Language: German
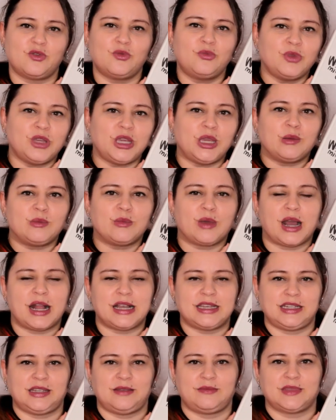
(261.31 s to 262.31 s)
um eben
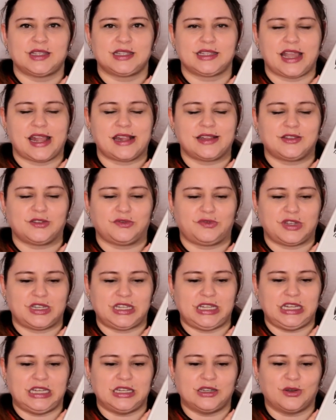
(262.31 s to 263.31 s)
halt eben das Geld zu
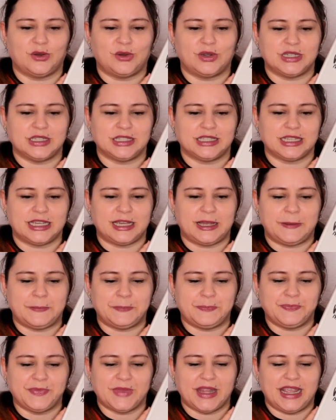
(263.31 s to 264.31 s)
verdienen. Und ähm,